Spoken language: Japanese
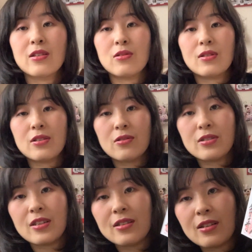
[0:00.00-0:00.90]
トラ
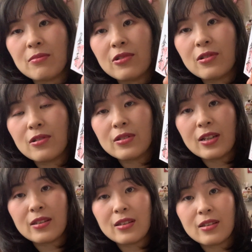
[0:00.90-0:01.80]
年ってもう
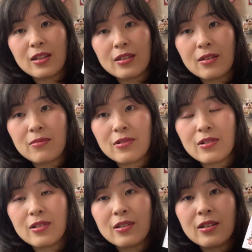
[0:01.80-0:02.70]
何何でも